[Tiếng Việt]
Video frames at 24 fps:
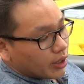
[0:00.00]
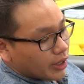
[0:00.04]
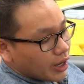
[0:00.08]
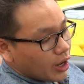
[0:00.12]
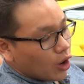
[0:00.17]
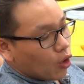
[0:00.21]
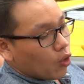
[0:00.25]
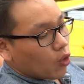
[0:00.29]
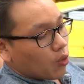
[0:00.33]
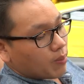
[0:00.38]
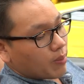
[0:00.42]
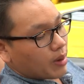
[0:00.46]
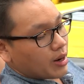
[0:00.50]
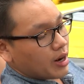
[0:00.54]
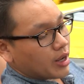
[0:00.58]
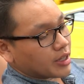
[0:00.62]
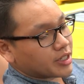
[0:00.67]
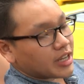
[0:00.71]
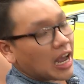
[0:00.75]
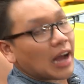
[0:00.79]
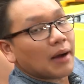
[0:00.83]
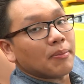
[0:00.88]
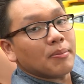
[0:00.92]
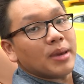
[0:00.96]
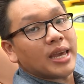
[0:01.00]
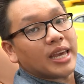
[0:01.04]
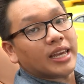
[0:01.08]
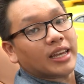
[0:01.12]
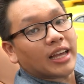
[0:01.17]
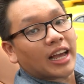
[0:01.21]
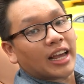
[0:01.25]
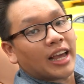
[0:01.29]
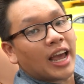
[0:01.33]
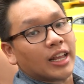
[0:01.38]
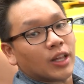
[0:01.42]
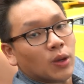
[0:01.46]
thương hiệu mà được trang bị
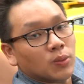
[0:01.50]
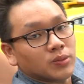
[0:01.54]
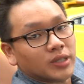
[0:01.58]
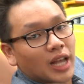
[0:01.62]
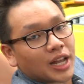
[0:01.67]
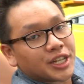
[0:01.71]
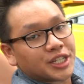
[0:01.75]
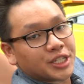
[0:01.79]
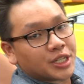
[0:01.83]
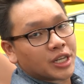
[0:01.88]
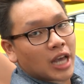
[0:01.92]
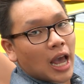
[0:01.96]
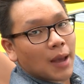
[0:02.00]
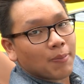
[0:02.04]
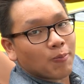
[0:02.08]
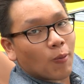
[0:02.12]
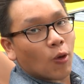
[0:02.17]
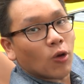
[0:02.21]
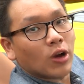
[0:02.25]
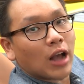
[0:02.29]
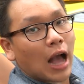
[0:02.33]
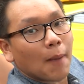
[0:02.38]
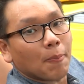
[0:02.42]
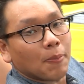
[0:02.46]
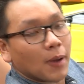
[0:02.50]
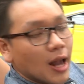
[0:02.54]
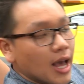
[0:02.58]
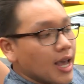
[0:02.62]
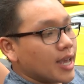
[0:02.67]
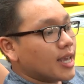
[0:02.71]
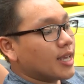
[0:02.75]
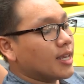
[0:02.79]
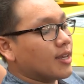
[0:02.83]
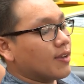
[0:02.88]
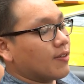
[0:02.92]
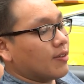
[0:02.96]
cái hệ thống giải trí Apple
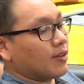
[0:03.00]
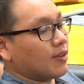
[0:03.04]
CarPlay.